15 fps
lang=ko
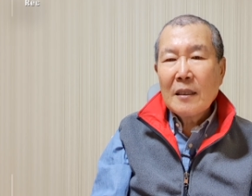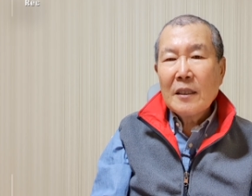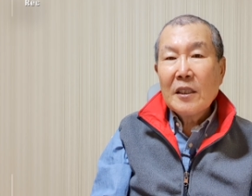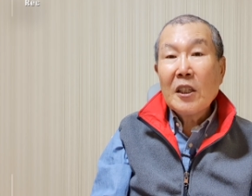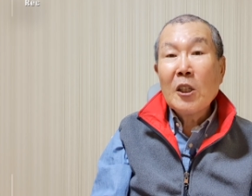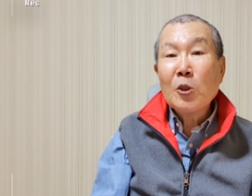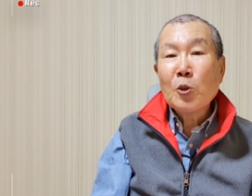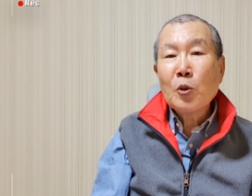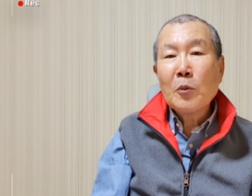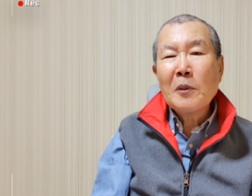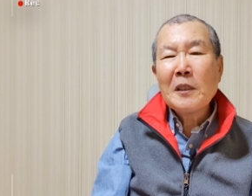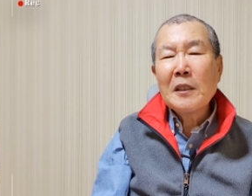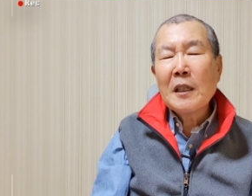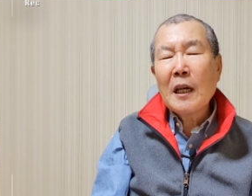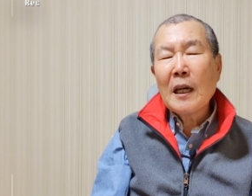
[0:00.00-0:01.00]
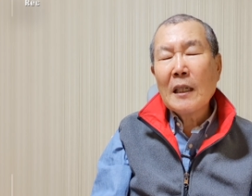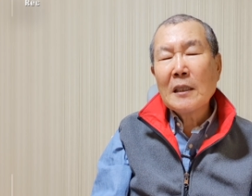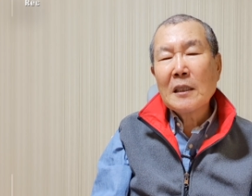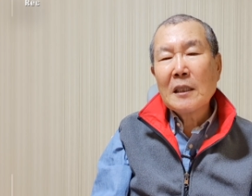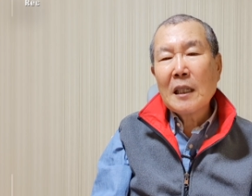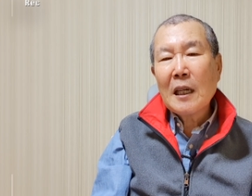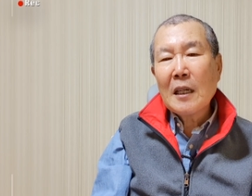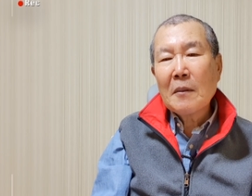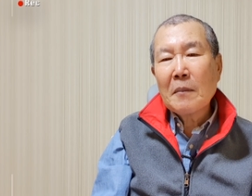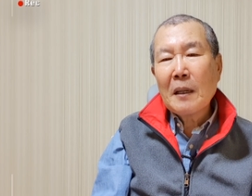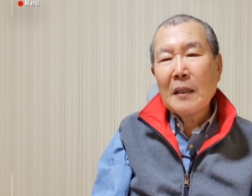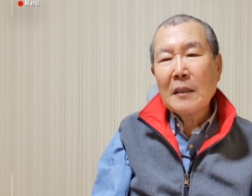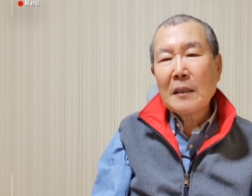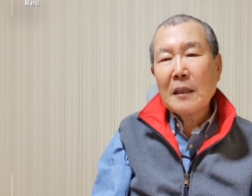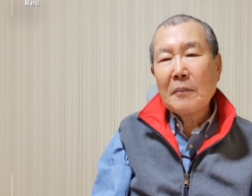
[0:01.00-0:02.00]
예수님이 지나가신다는
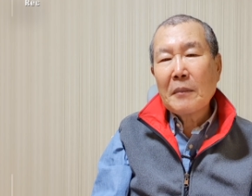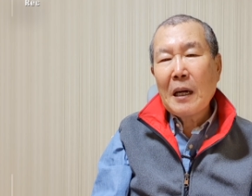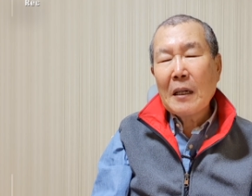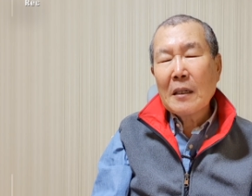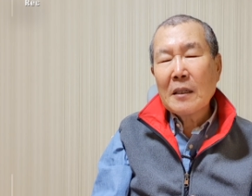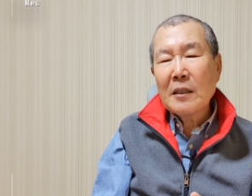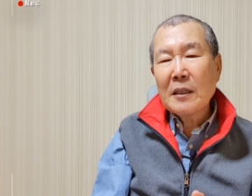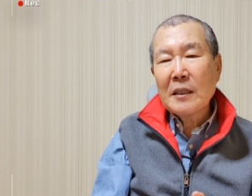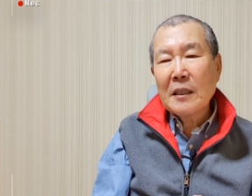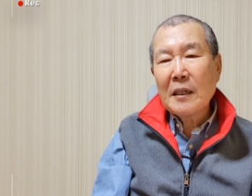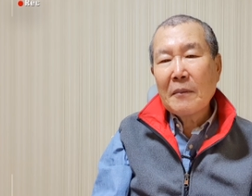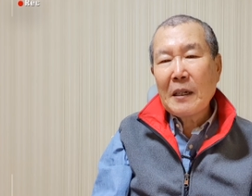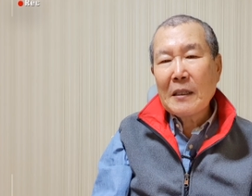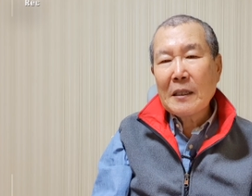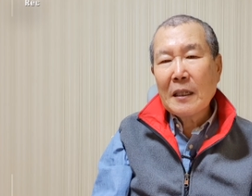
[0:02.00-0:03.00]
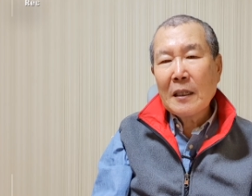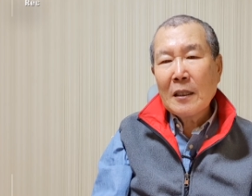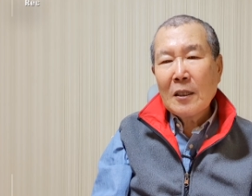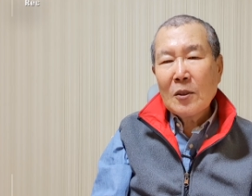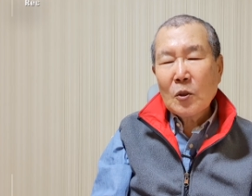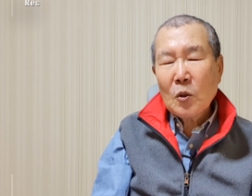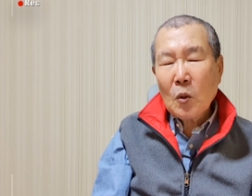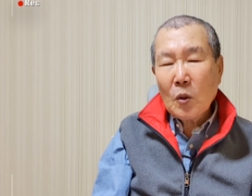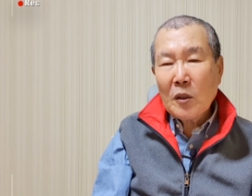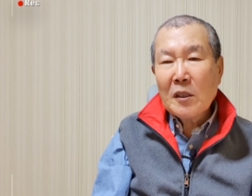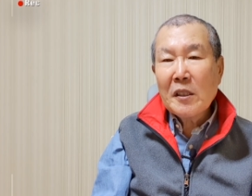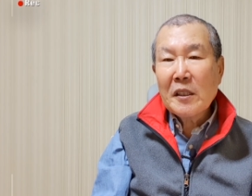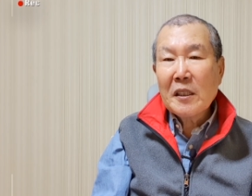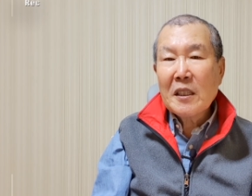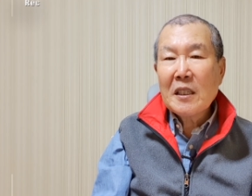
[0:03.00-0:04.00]
말, 말을 듣자마자 소리
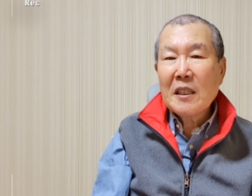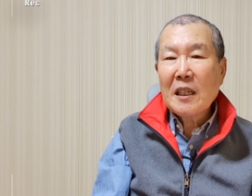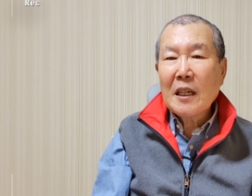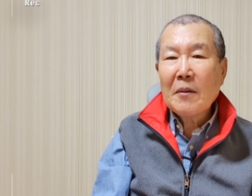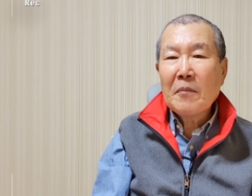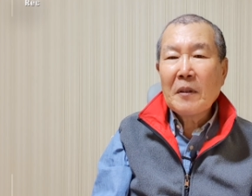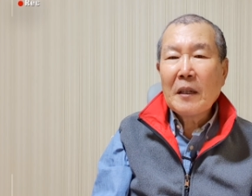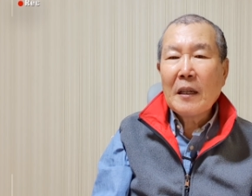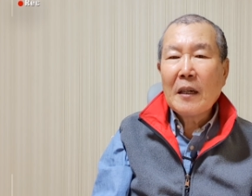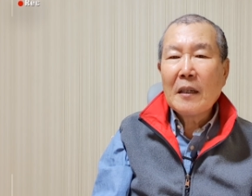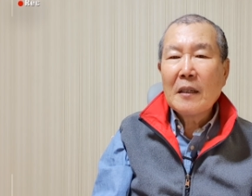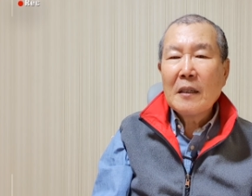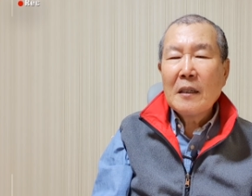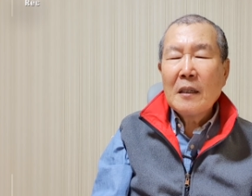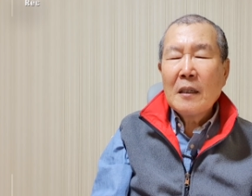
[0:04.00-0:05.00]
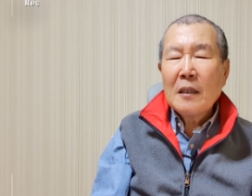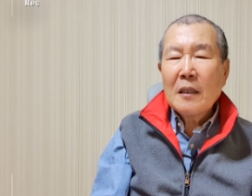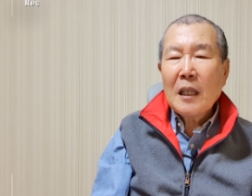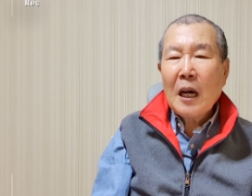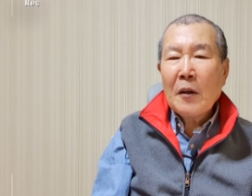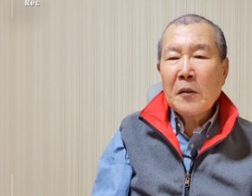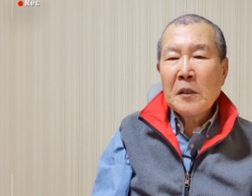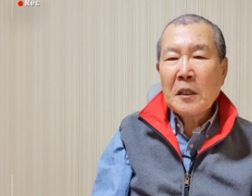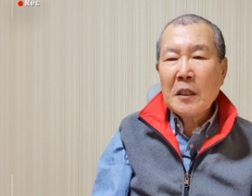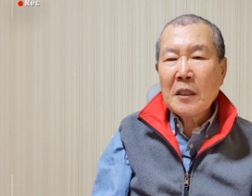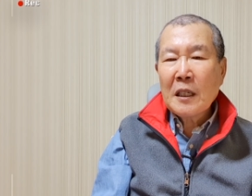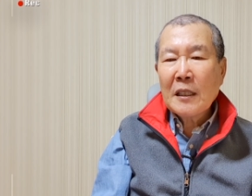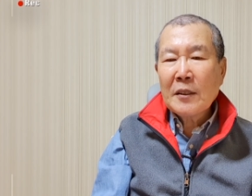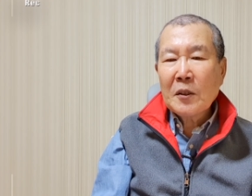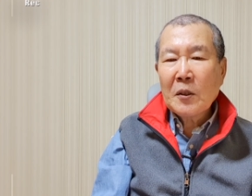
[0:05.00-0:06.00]
지르기 시작합니다. 다윗의
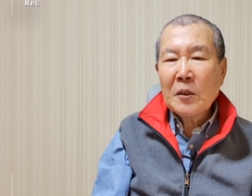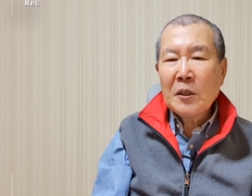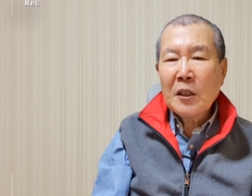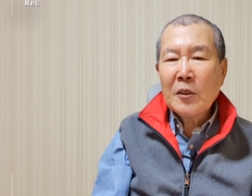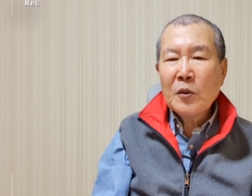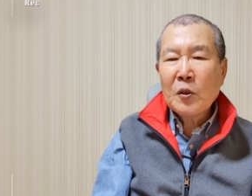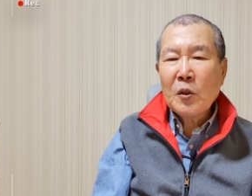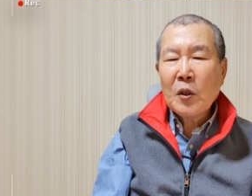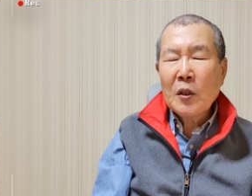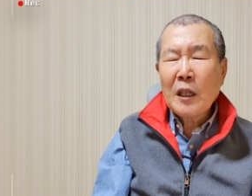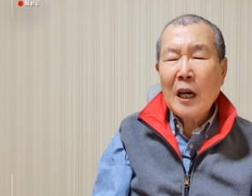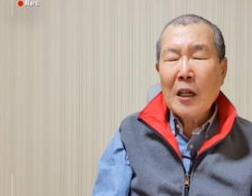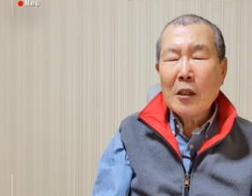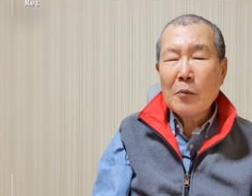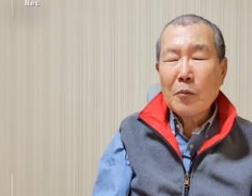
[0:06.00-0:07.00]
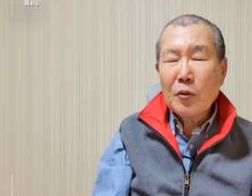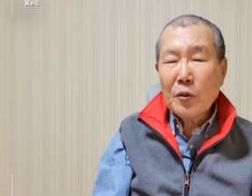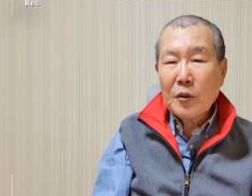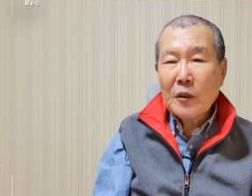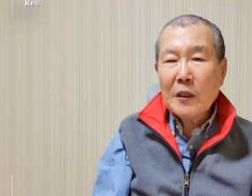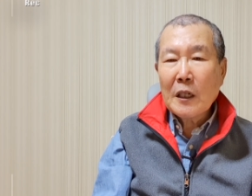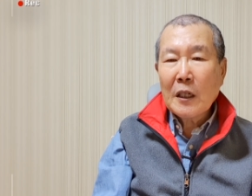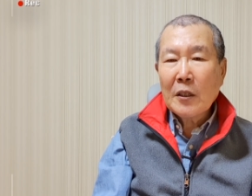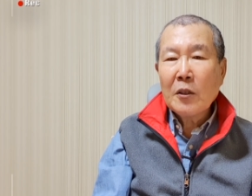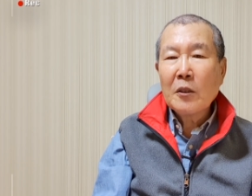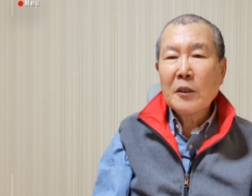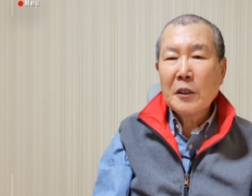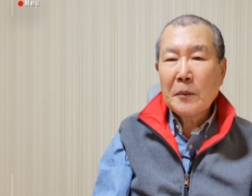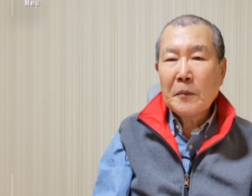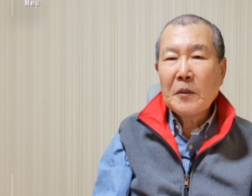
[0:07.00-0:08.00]
자손 예수여 나를 불쌍히
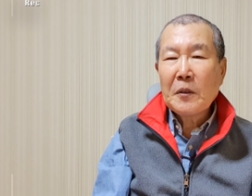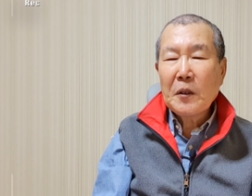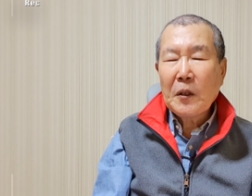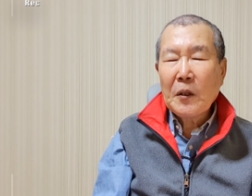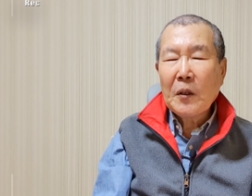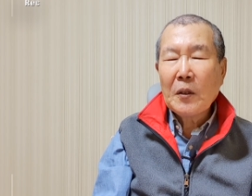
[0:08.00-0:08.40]
여기십시오.